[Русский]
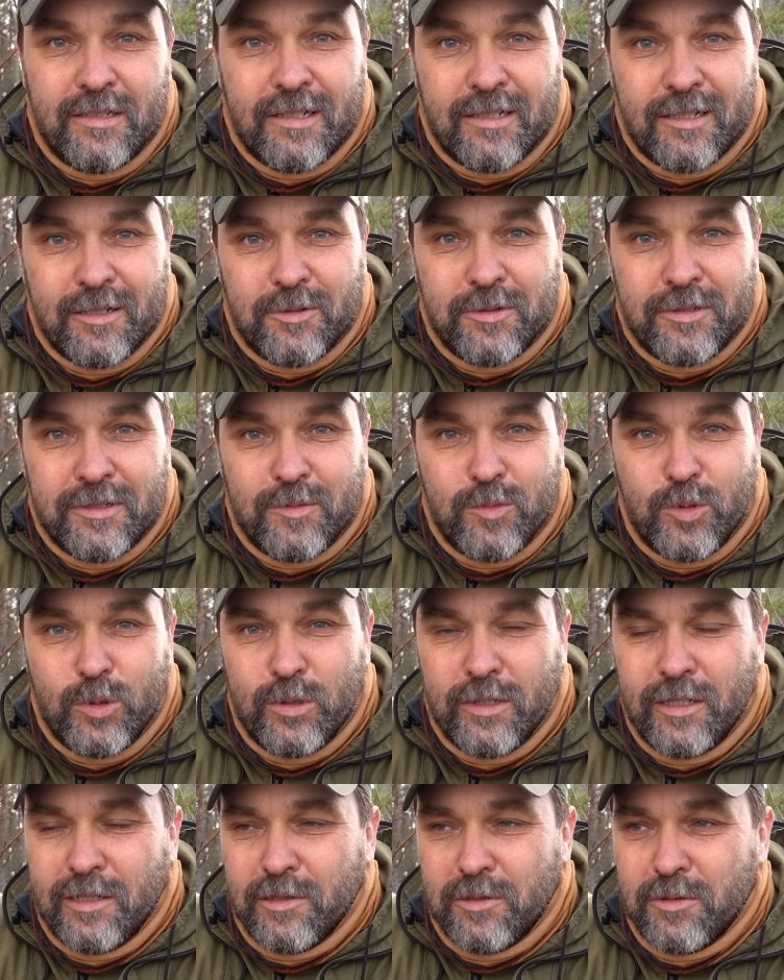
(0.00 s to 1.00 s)
Я такое
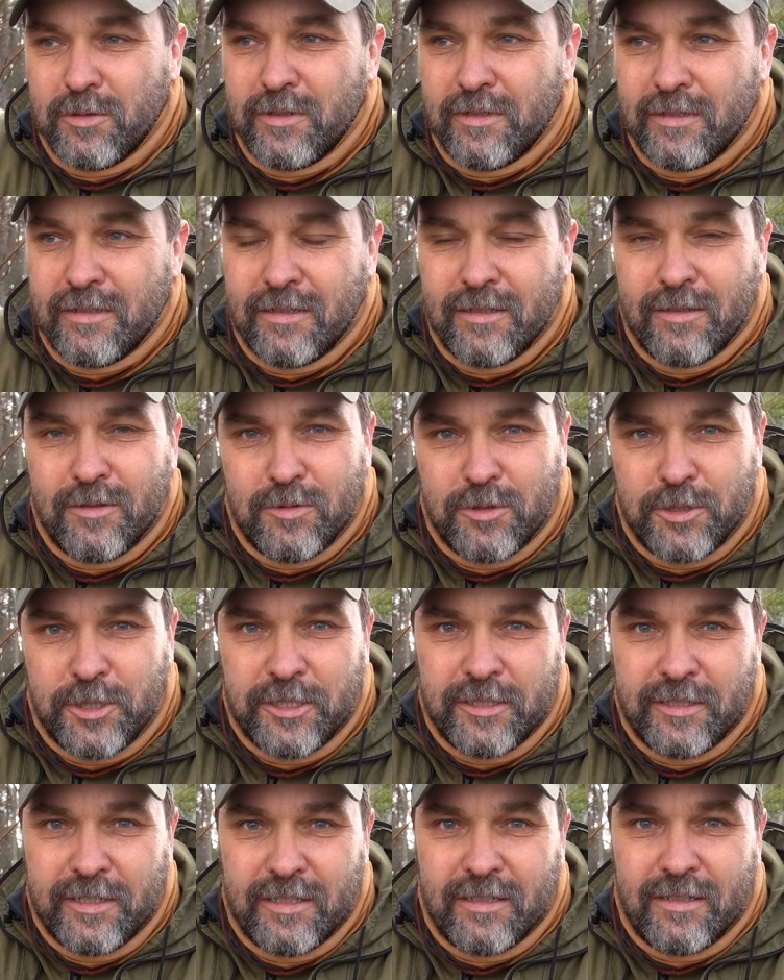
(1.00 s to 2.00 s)
наблюдал, но это
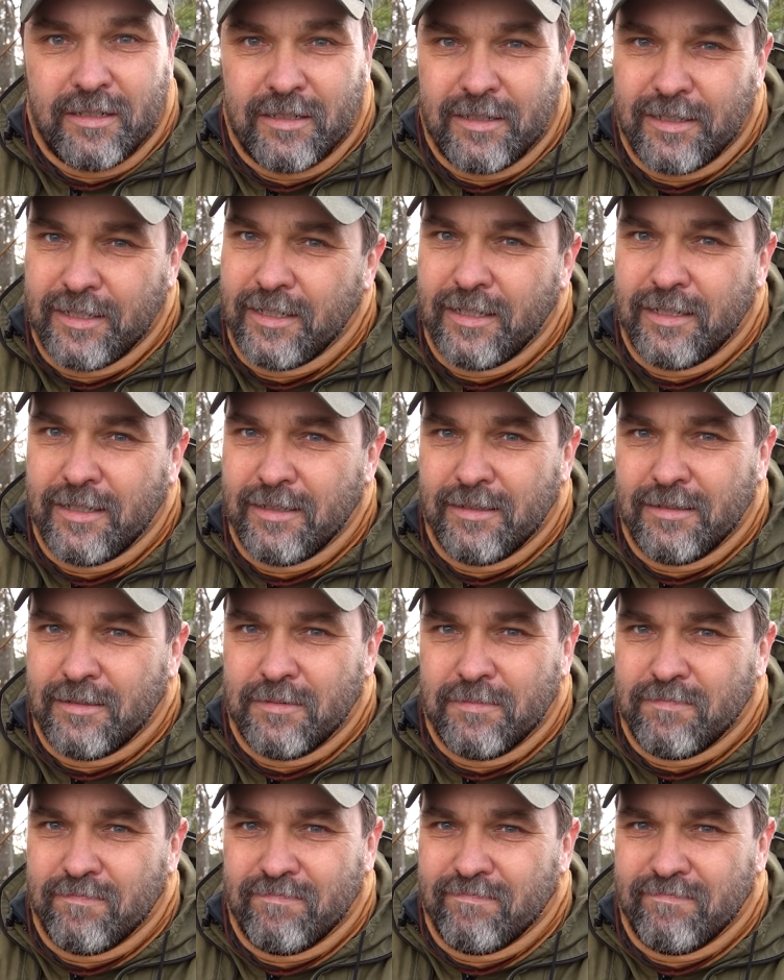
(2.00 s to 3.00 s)
очень редко и,
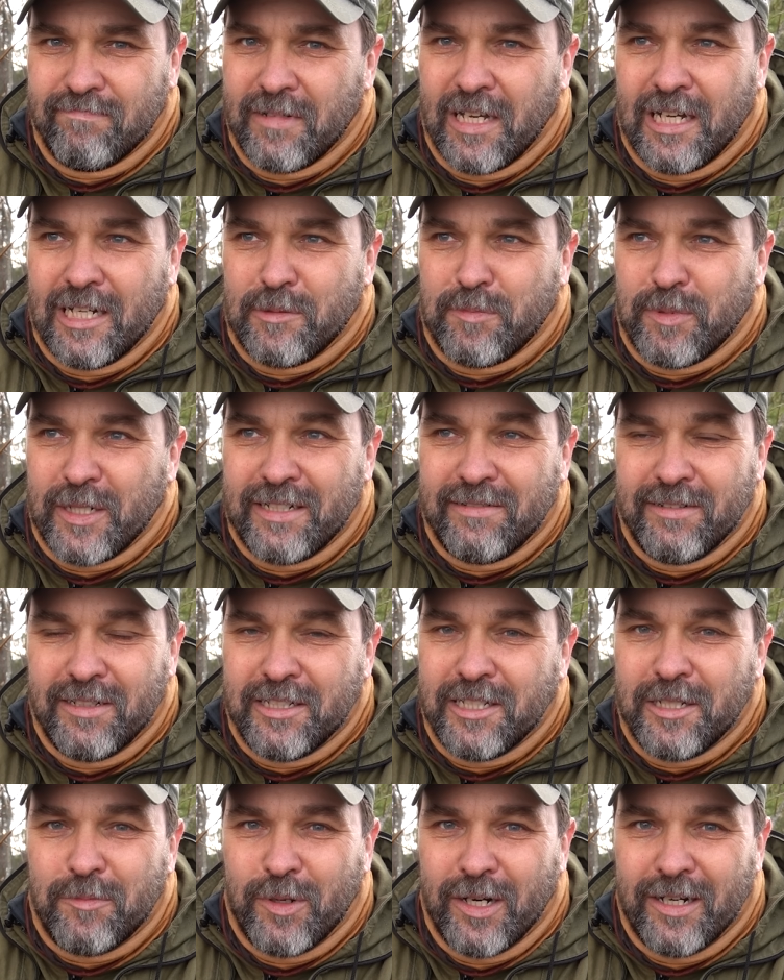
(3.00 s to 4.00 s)
как
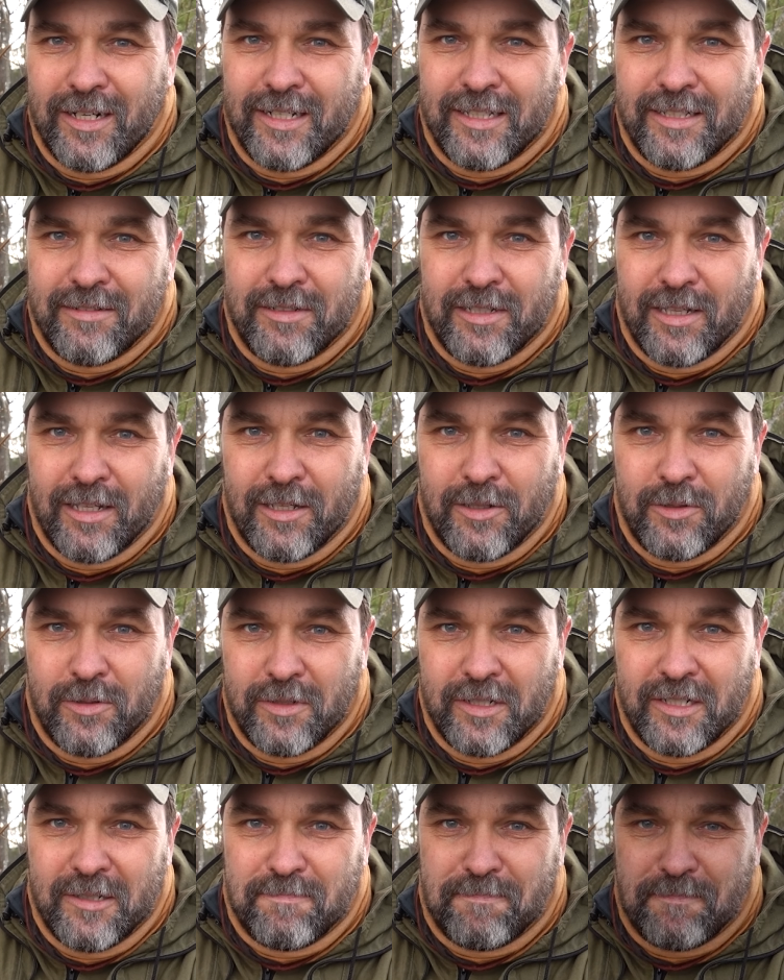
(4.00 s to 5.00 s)
правило, не прокатывает
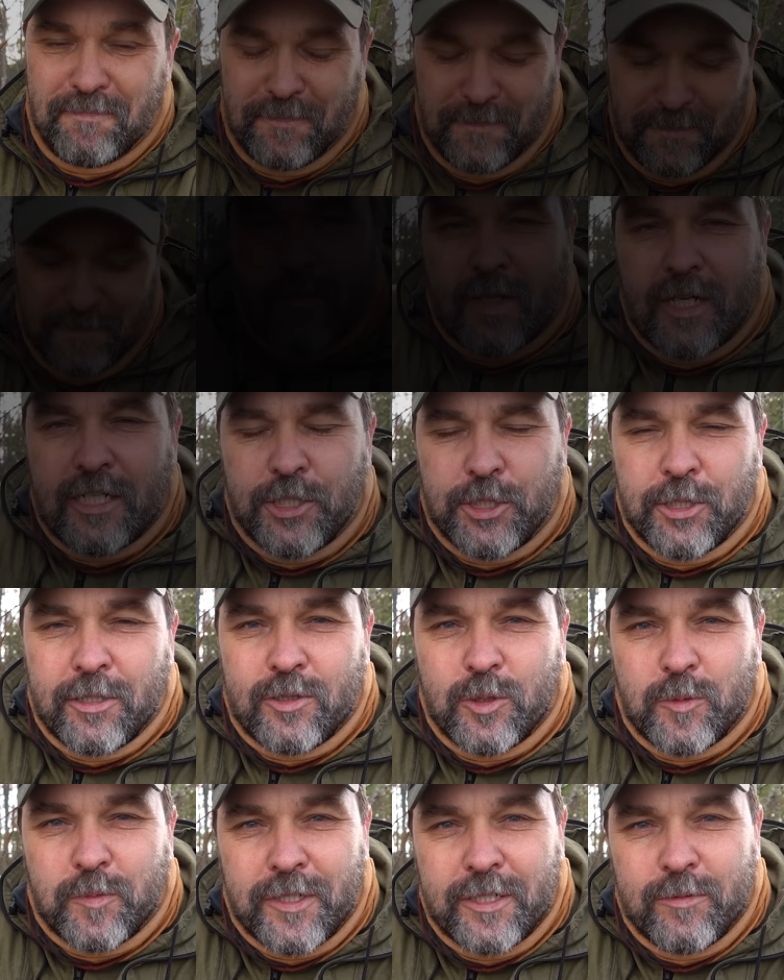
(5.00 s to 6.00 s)
надолго. Еще
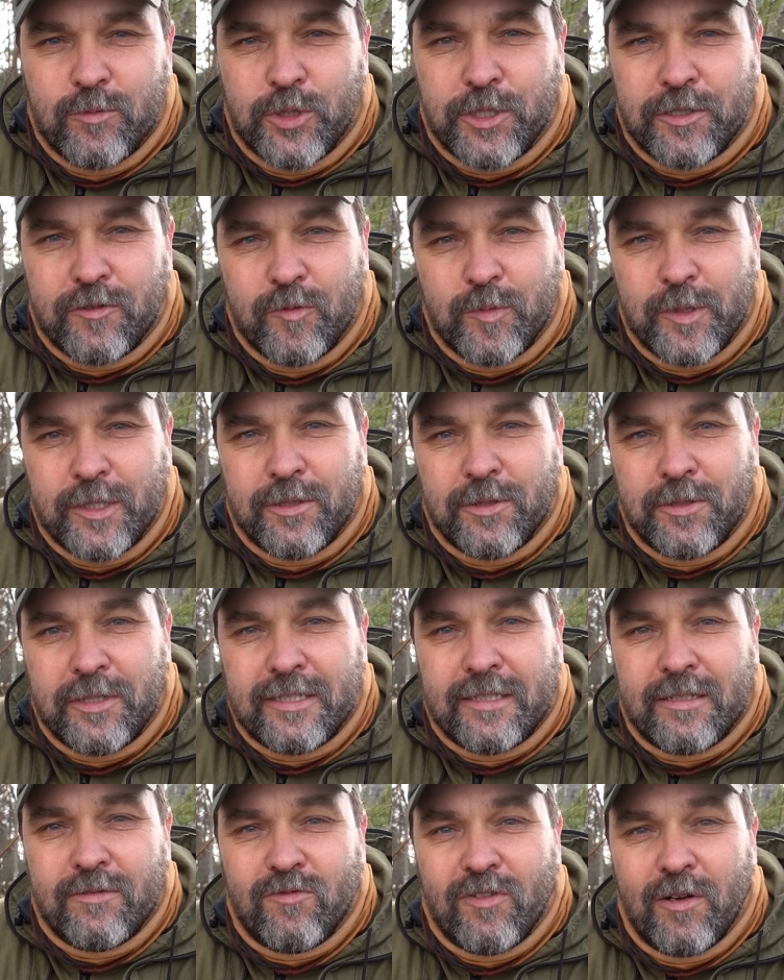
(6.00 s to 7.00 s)
одно преимущество быть
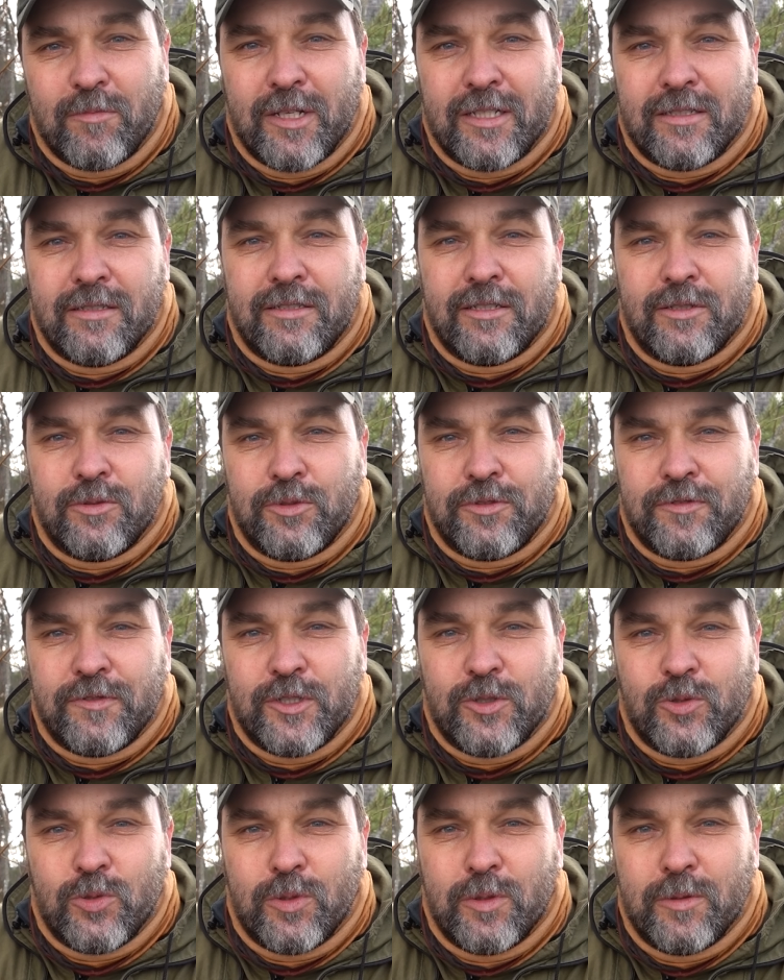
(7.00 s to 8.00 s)
туристом – вам надо тянуть
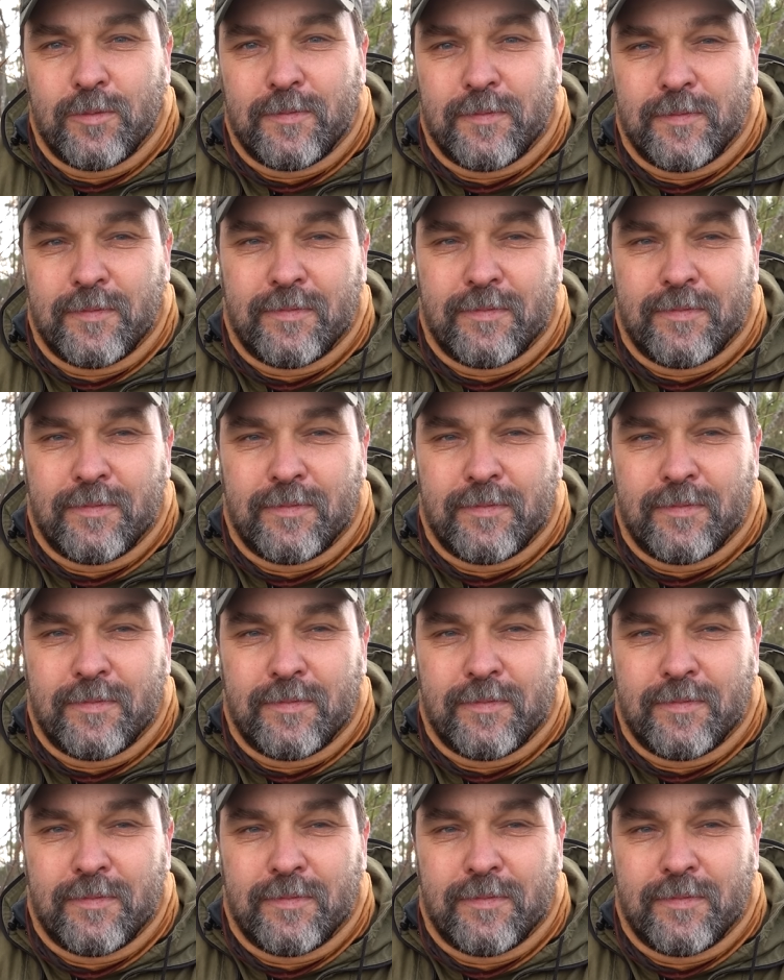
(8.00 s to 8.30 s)
физуху.